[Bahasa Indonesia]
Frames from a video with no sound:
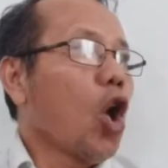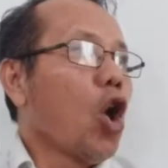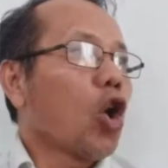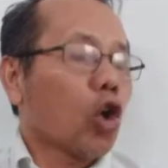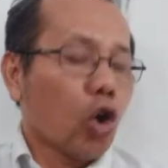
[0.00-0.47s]

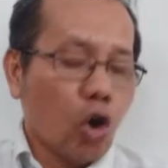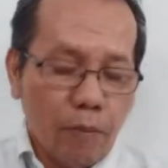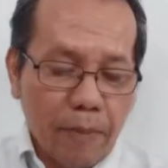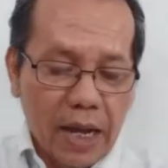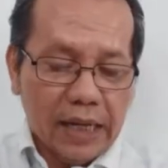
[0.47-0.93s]

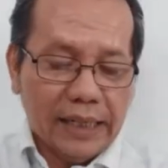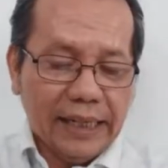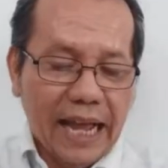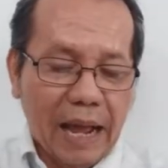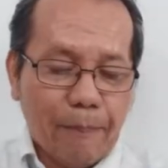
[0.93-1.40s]
Roma
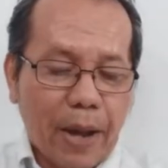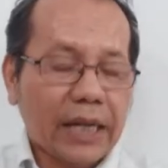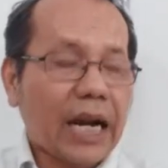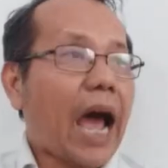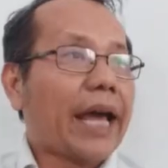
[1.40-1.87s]

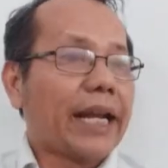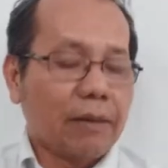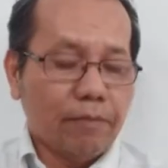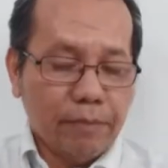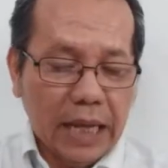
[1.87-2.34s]
8
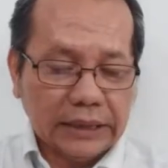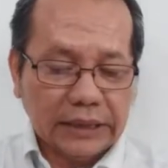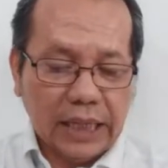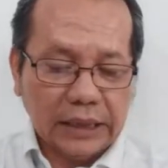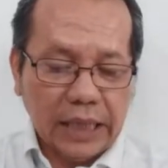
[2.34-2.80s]
ayat
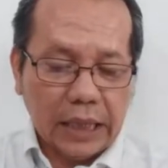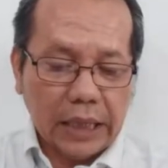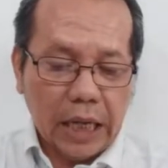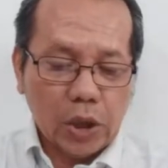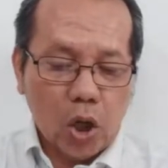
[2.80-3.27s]
16
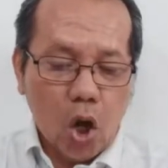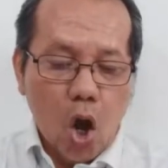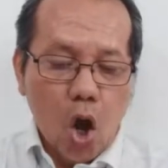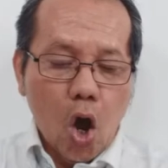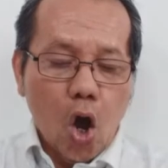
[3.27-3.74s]
katakan
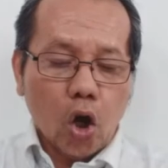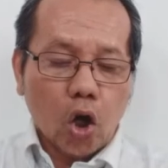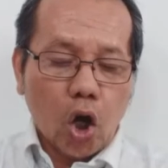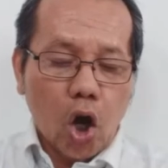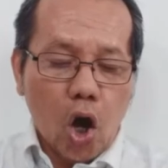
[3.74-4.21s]

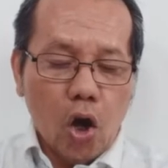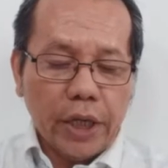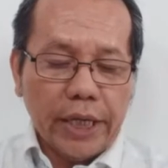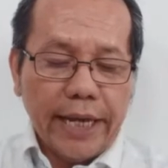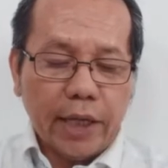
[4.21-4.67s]

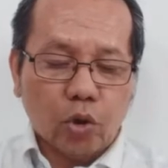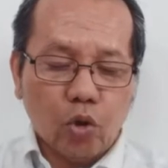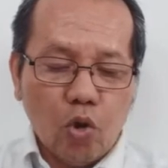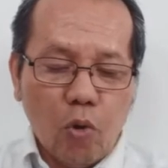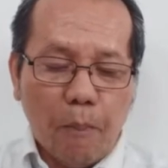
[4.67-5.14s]
Roh
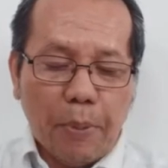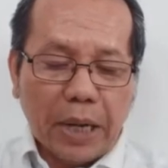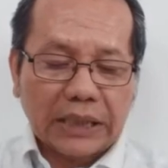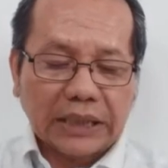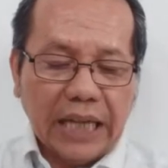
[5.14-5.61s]
itu
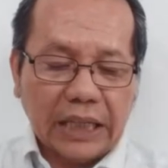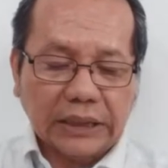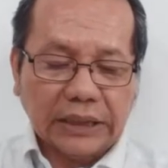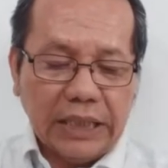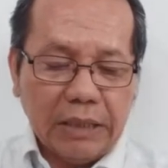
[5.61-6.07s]

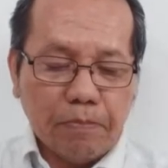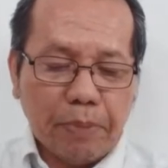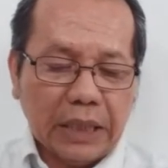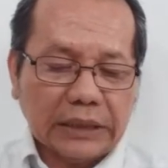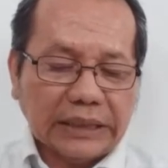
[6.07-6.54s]
bersaksi
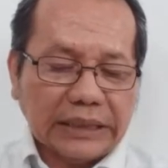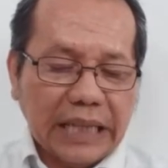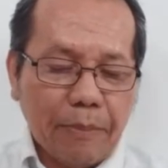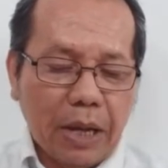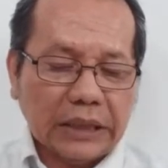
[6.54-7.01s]

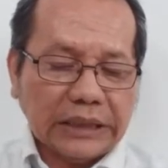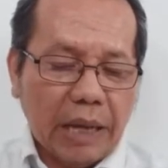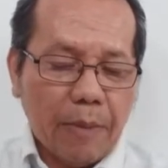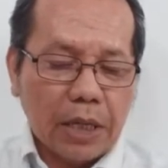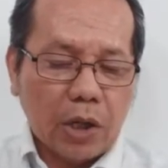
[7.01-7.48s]

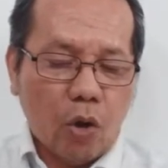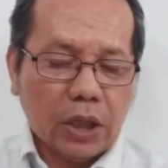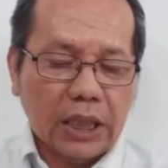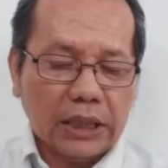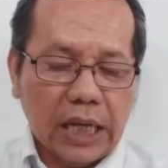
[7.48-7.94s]
bersama-sama dengan roh
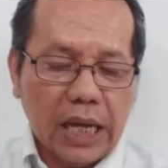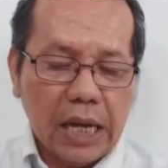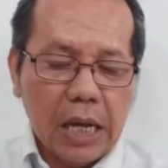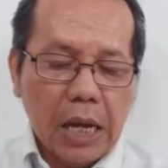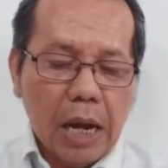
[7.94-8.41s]
kita
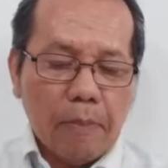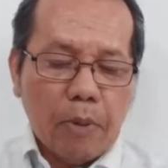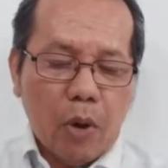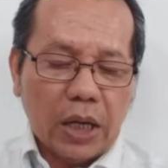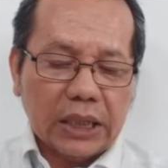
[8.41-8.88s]

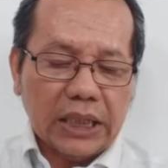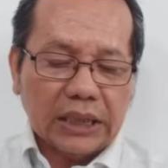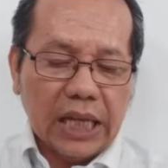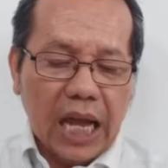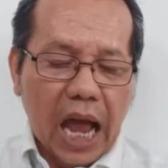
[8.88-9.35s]
bahwa
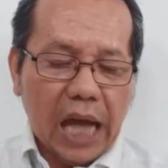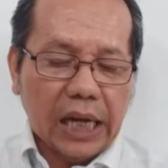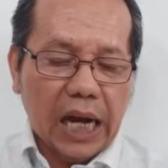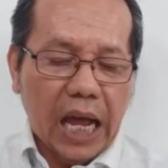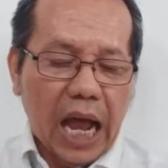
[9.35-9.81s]
kita
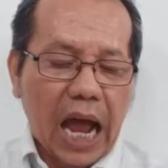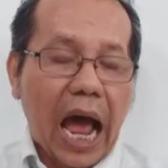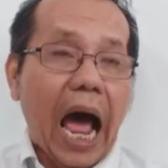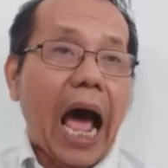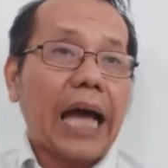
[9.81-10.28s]

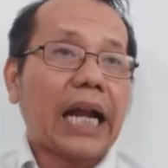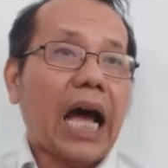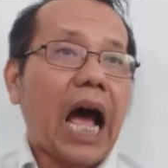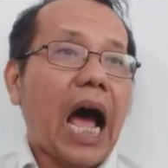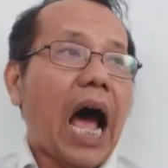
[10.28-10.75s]
adalah
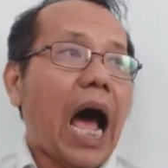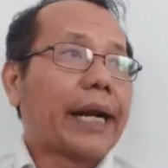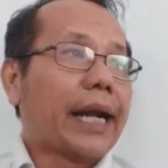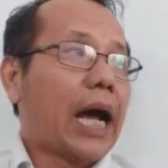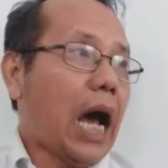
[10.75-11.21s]

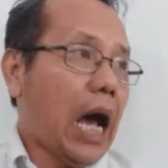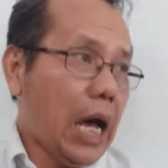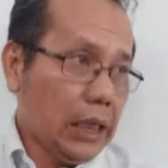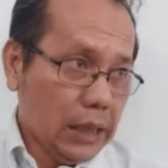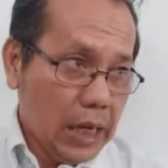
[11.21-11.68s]
anak-anak
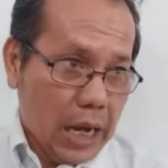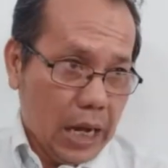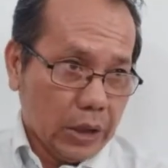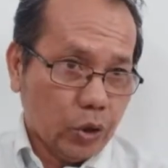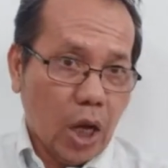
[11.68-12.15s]
Allah.
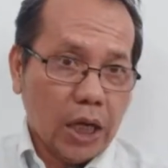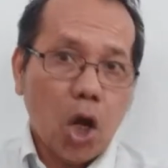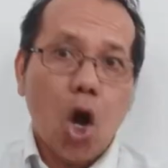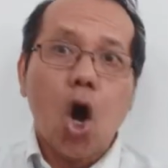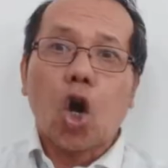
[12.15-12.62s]

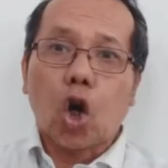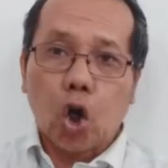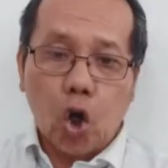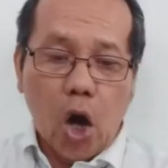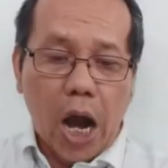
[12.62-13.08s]
Jadi
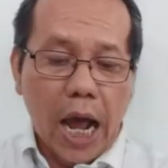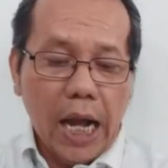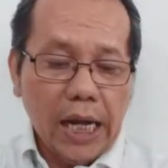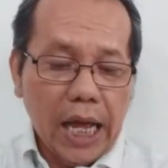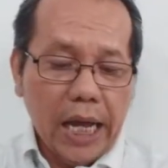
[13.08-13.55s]
roh
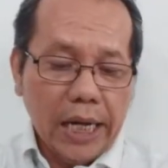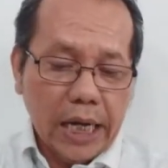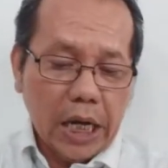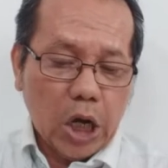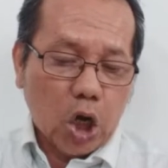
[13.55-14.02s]
Allah
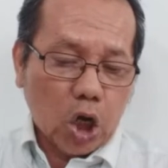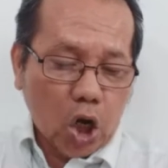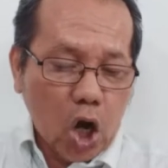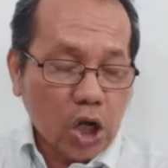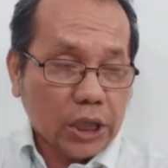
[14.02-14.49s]
dengan
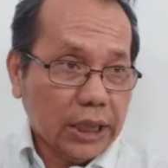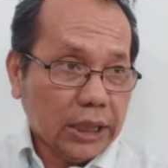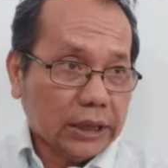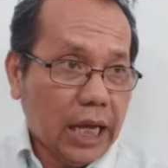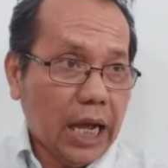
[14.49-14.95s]
roh
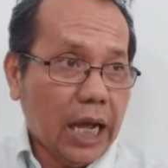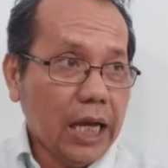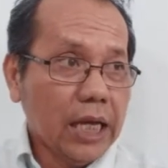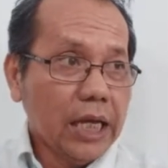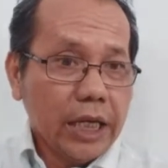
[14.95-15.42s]

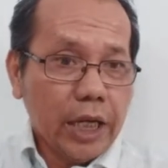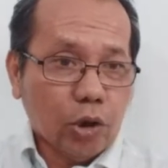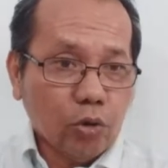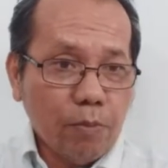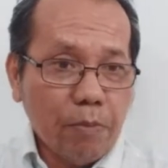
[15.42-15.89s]
kita itu